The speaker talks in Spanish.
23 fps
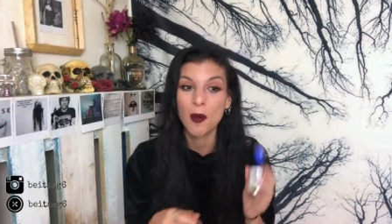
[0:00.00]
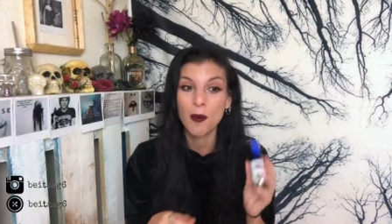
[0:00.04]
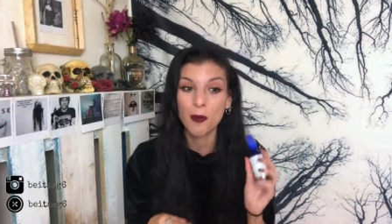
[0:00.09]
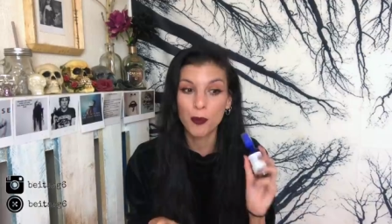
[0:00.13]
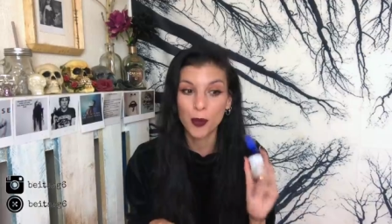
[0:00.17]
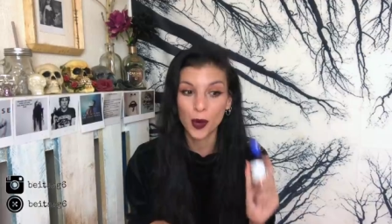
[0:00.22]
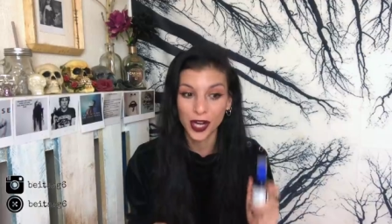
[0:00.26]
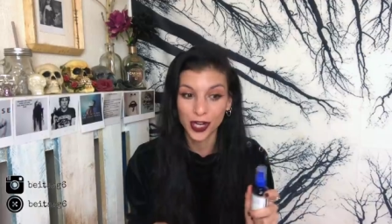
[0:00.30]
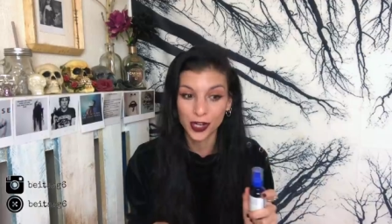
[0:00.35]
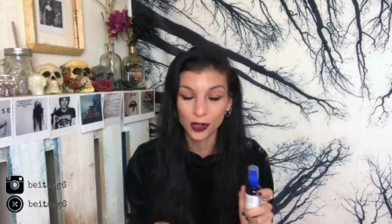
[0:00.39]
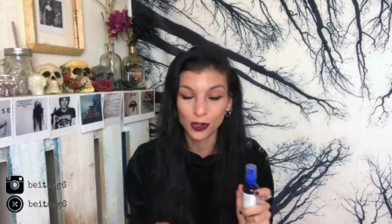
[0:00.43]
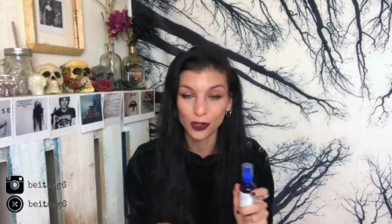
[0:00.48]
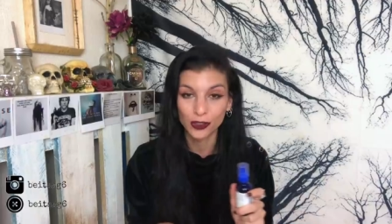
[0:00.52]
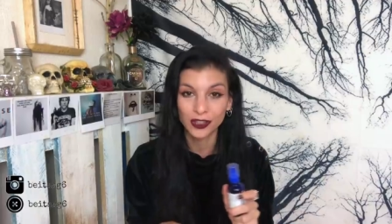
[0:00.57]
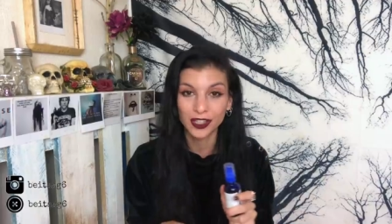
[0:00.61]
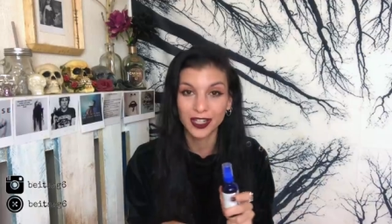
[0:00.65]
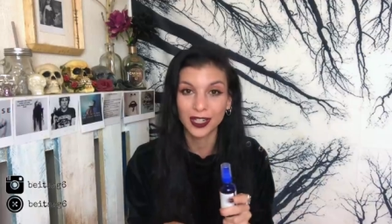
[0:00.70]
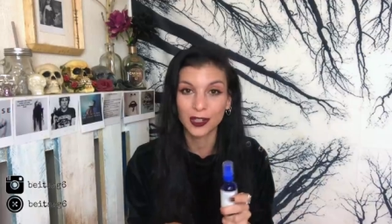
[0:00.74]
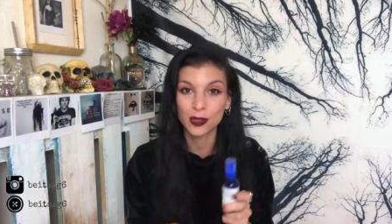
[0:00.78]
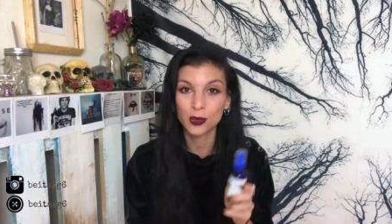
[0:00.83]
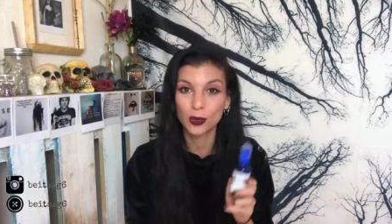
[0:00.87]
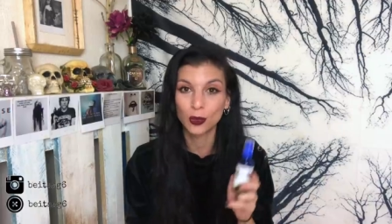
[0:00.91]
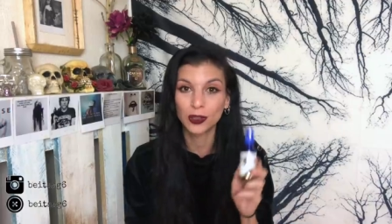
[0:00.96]
Pues no,
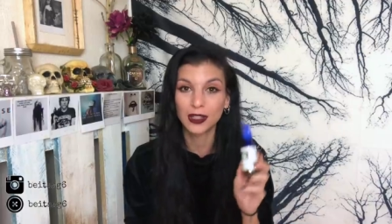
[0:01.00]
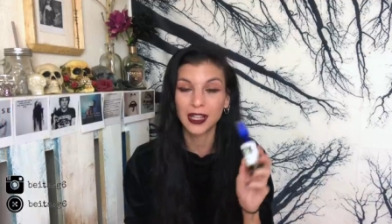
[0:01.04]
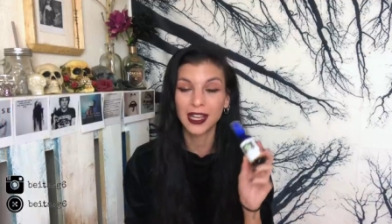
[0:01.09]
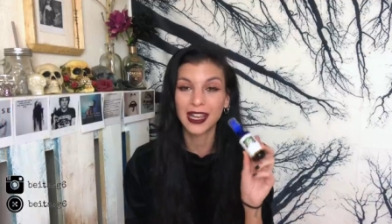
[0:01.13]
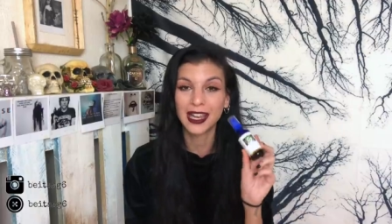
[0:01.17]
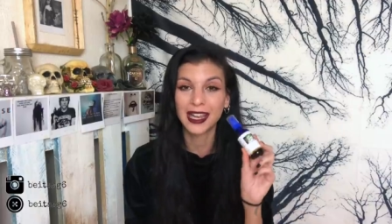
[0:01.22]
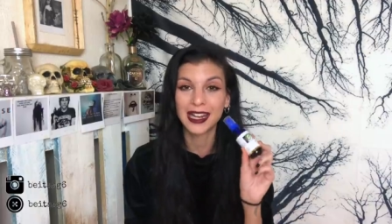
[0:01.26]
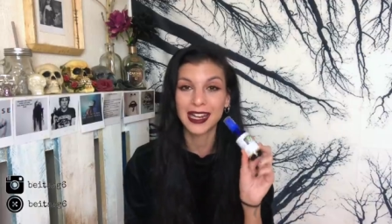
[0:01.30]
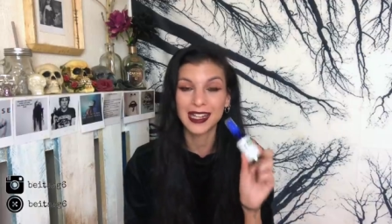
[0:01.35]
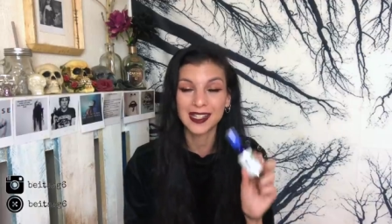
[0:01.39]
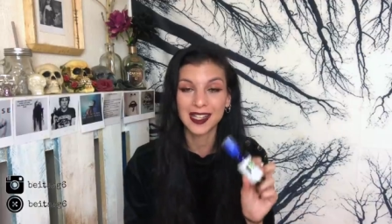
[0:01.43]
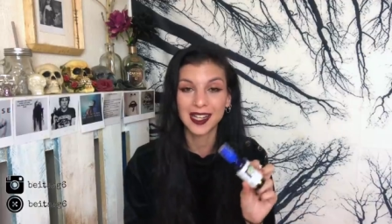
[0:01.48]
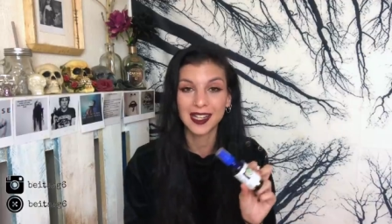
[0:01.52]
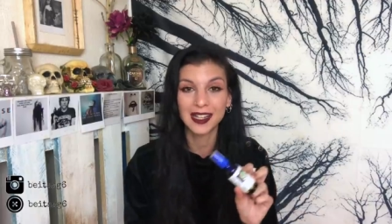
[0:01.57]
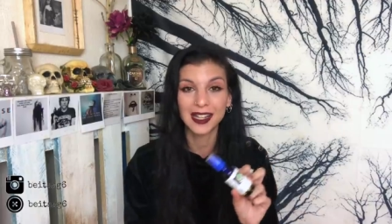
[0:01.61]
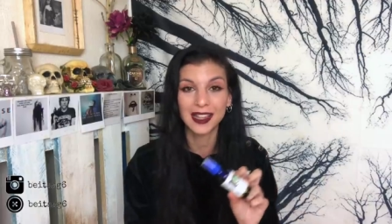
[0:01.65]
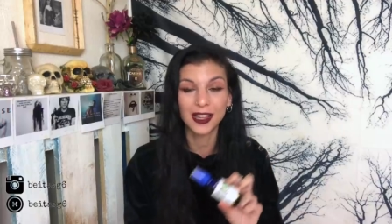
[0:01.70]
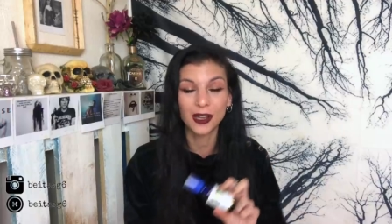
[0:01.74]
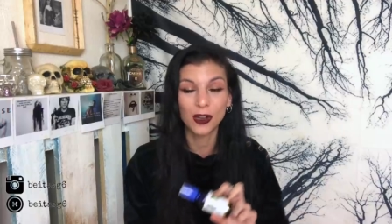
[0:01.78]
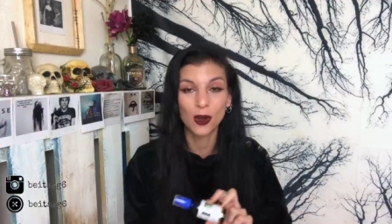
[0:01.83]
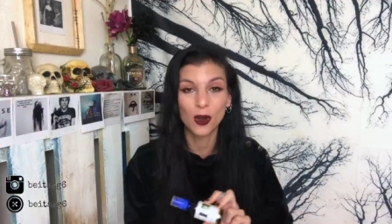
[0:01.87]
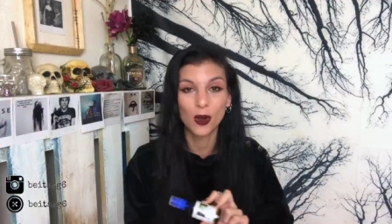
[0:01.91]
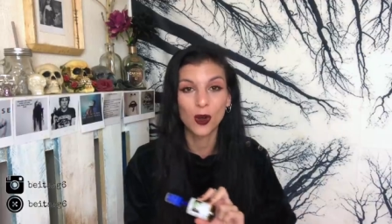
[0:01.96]
resulta que el aceite
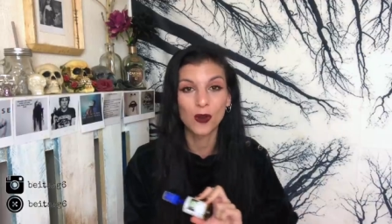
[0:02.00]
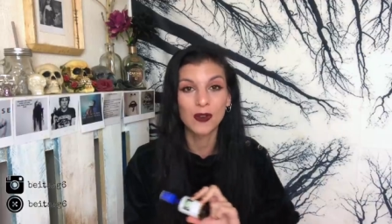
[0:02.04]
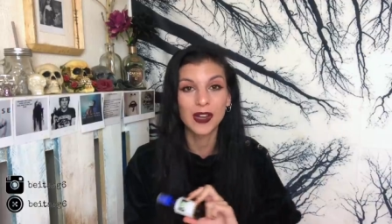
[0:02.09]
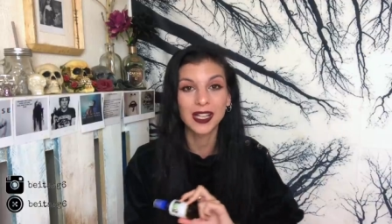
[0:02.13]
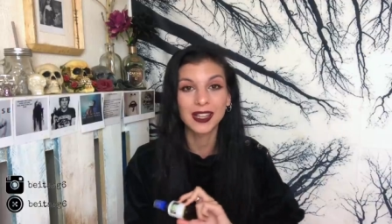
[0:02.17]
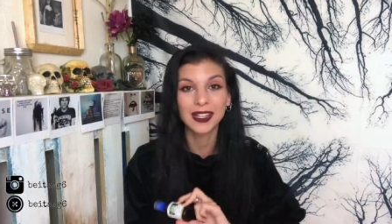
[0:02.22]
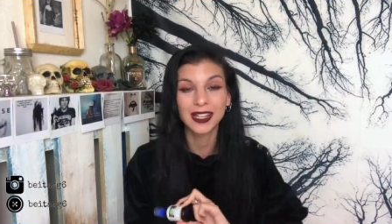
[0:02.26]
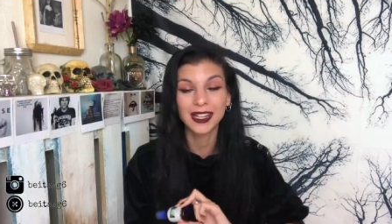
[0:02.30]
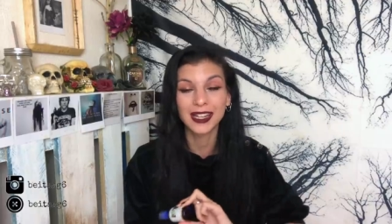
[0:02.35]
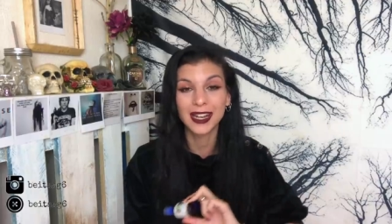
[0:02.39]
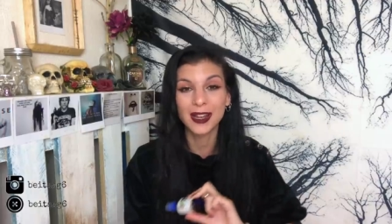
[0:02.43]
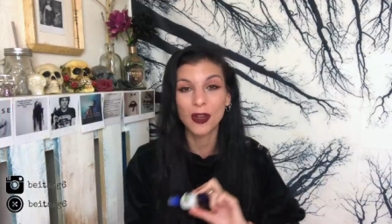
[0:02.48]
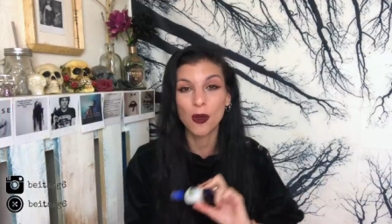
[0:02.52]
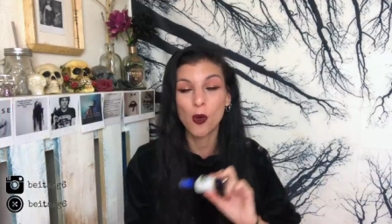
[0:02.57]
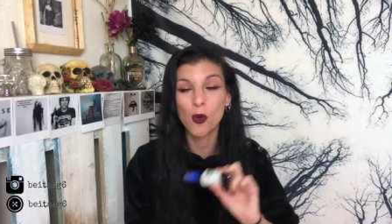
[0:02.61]
de jojoba tiene